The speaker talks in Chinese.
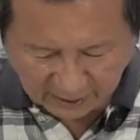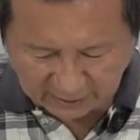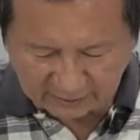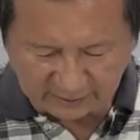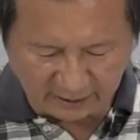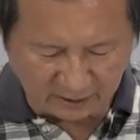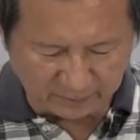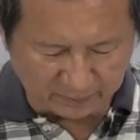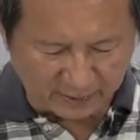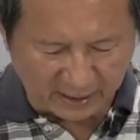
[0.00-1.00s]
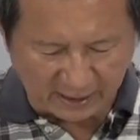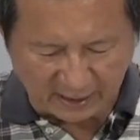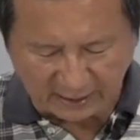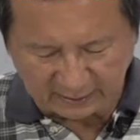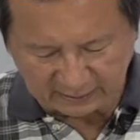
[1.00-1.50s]
来呢，要
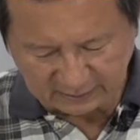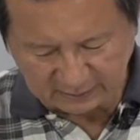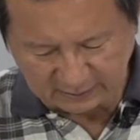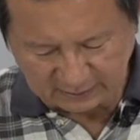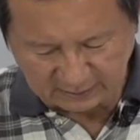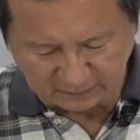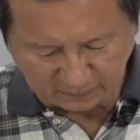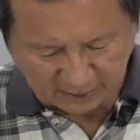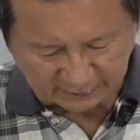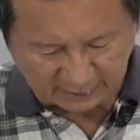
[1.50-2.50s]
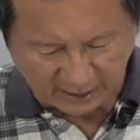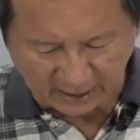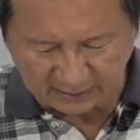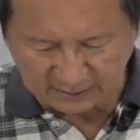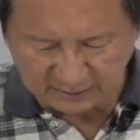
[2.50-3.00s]
把马
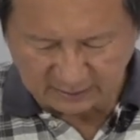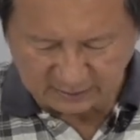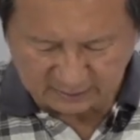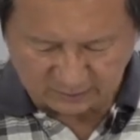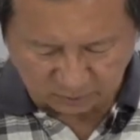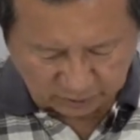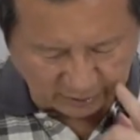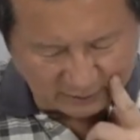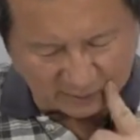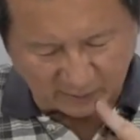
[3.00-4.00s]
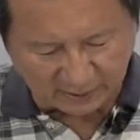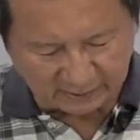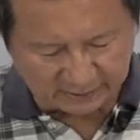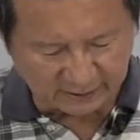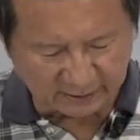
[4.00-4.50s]
达螺旋桨把它
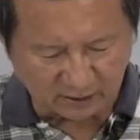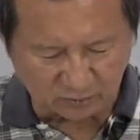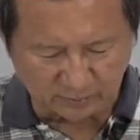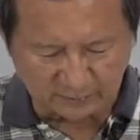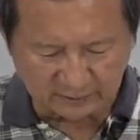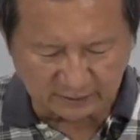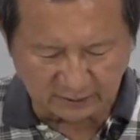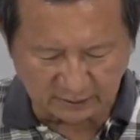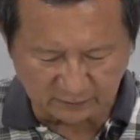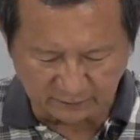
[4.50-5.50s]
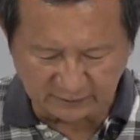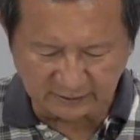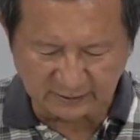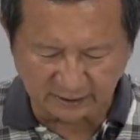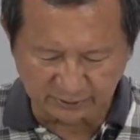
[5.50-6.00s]
接到我们的飞机
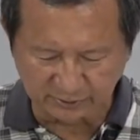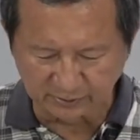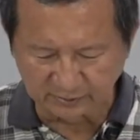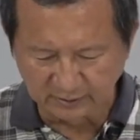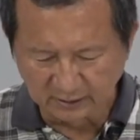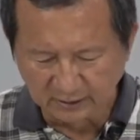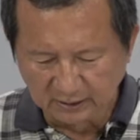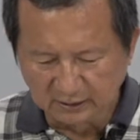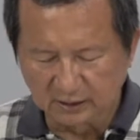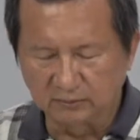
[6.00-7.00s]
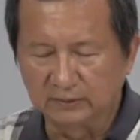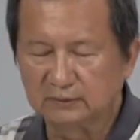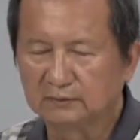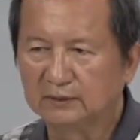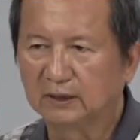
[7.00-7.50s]
上去。那我
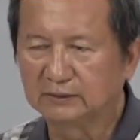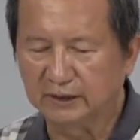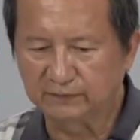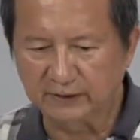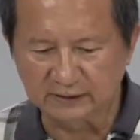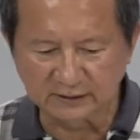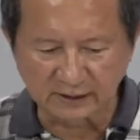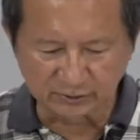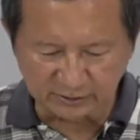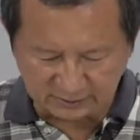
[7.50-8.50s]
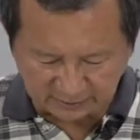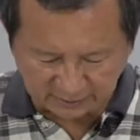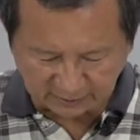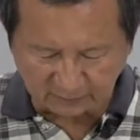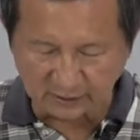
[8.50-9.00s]
们要接飞机上去之
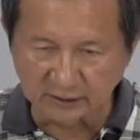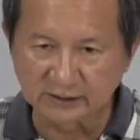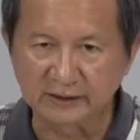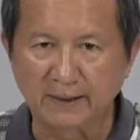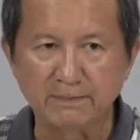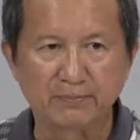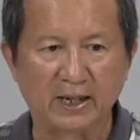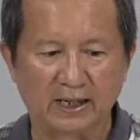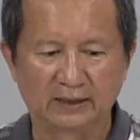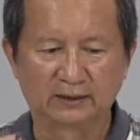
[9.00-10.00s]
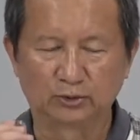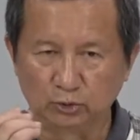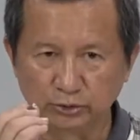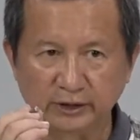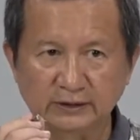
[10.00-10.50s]
前的话呢，先把
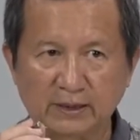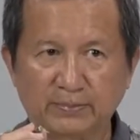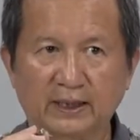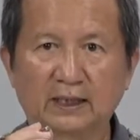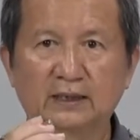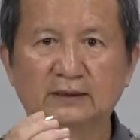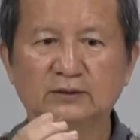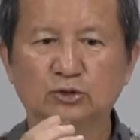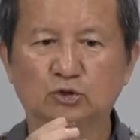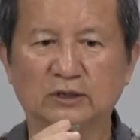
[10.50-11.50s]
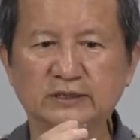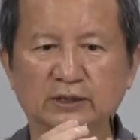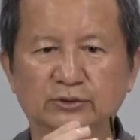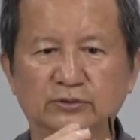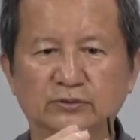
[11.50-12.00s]
螺旋桨把它装
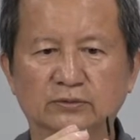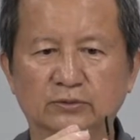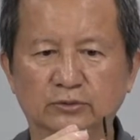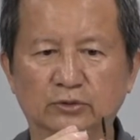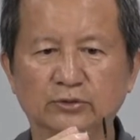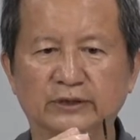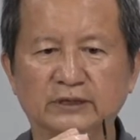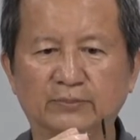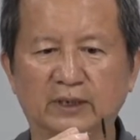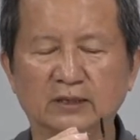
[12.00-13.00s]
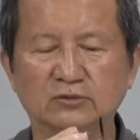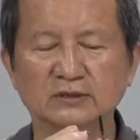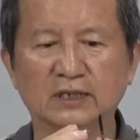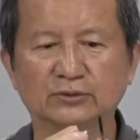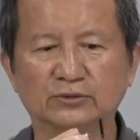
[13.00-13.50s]
上去，螺旋桨把它装
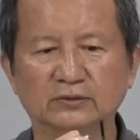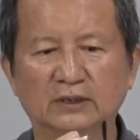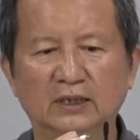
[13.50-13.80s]
上去。